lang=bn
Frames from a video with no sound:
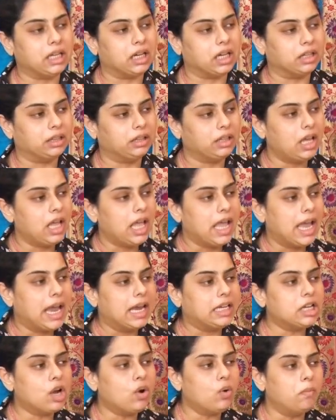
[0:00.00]
ইকাত
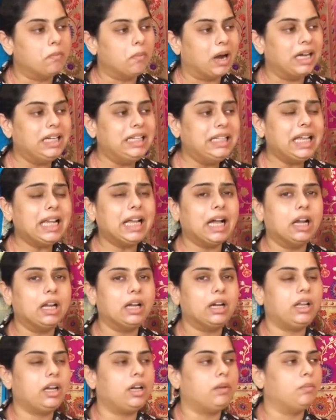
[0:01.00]
এটাও মাল্টি
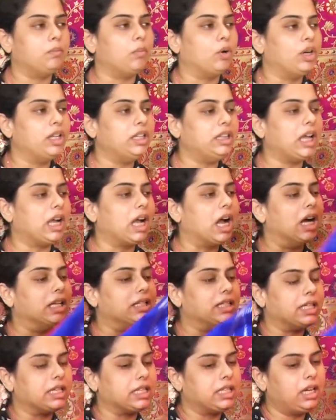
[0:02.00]
কালারের বডিতে কাজ
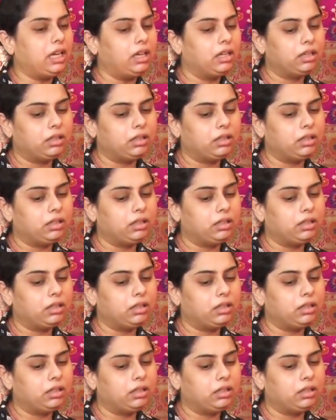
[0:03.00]
আছে